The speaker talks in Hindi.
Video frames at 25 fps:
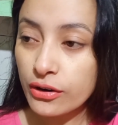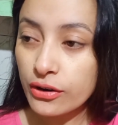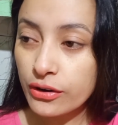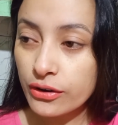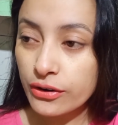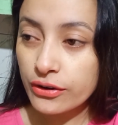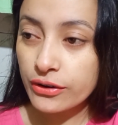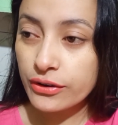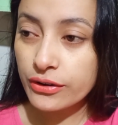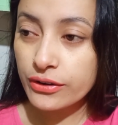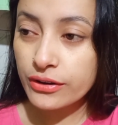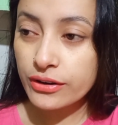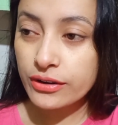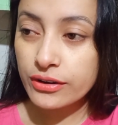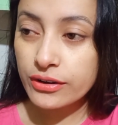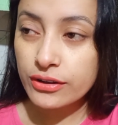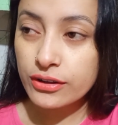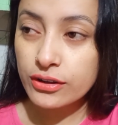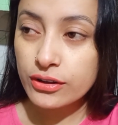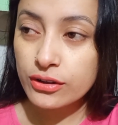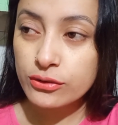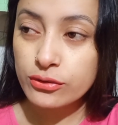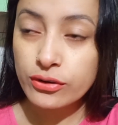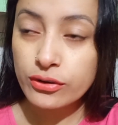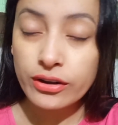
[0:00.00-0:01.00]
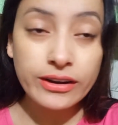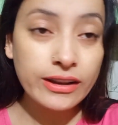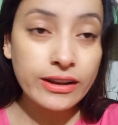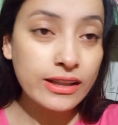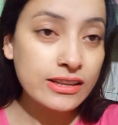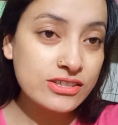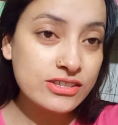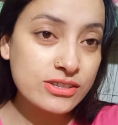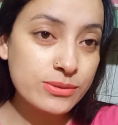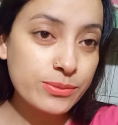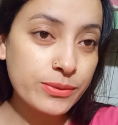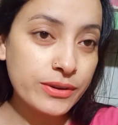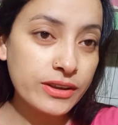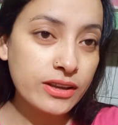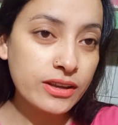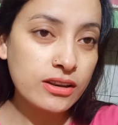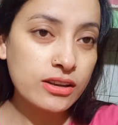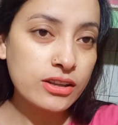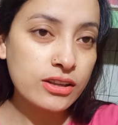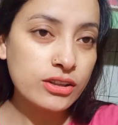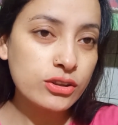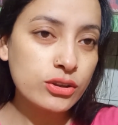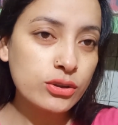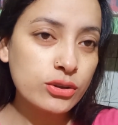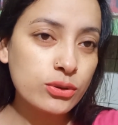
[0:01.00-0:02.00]
और थोड़ा रेस्ट भी कर
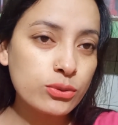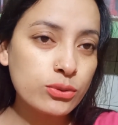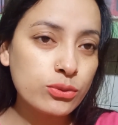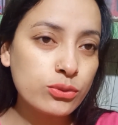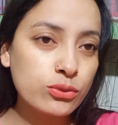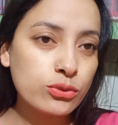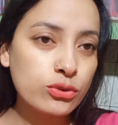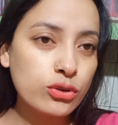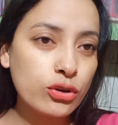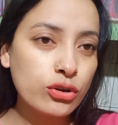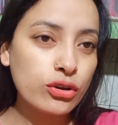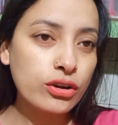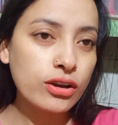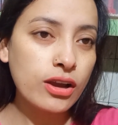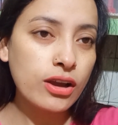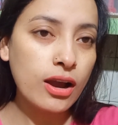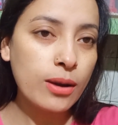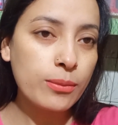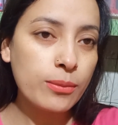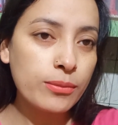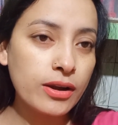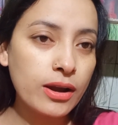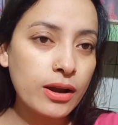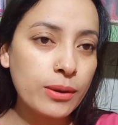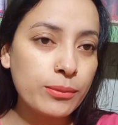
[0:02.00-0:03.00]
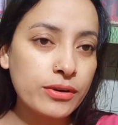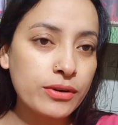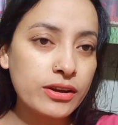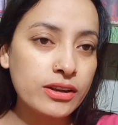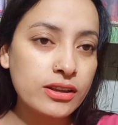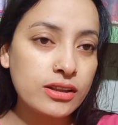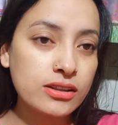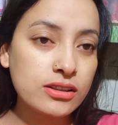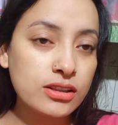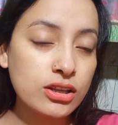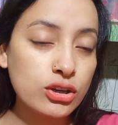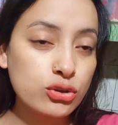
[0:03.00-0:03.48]
लेती हूँ क्योंकि काम काम करके